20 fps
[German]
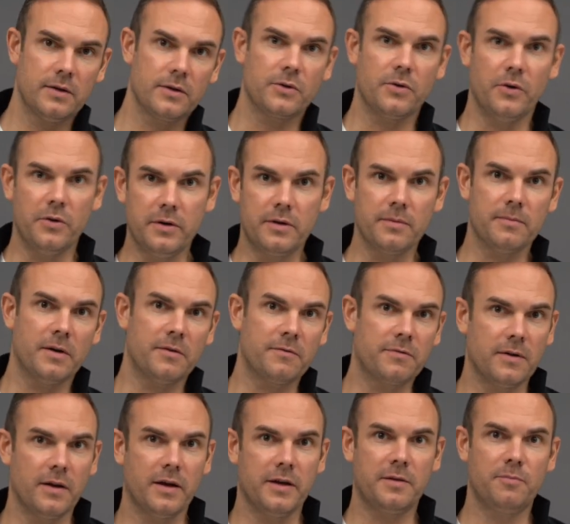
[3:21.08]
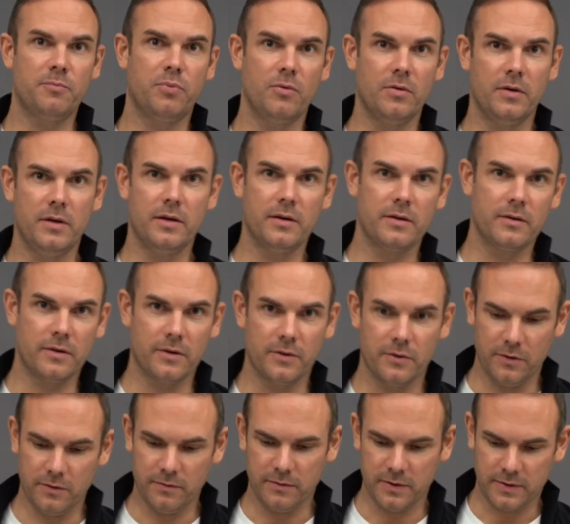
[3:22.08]
Könnte man vielleicht polieren oder
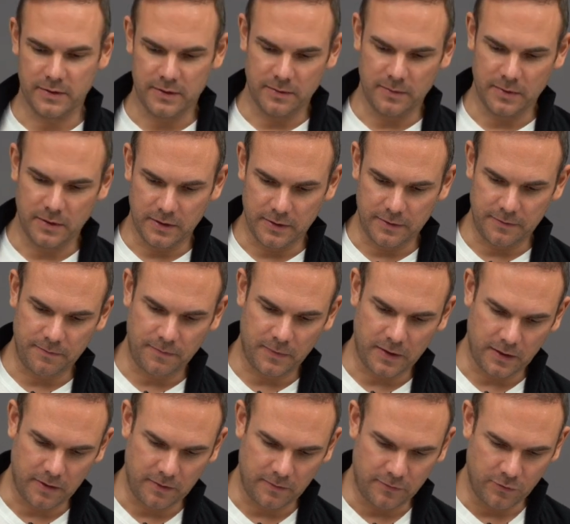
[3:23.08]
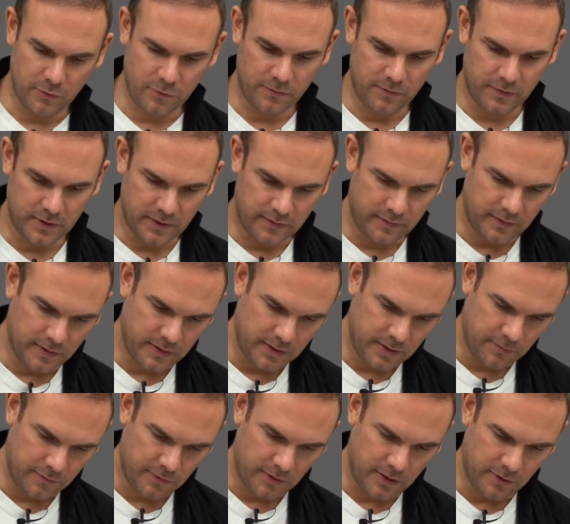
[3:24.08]
irgendwas, aber ja, würden wir jetzt hier in
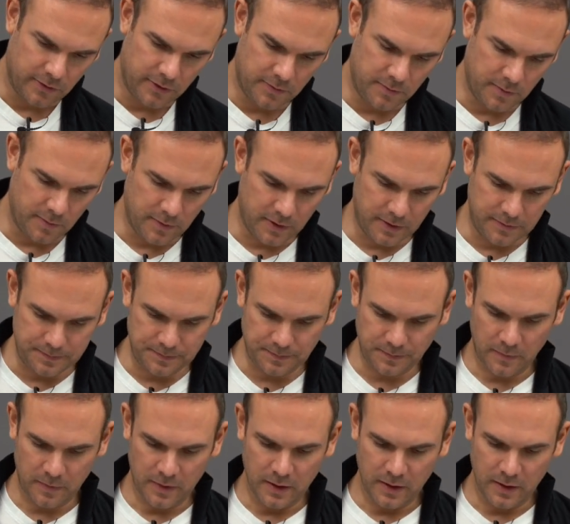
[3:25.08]
dem Fall auch nicht mehr machen.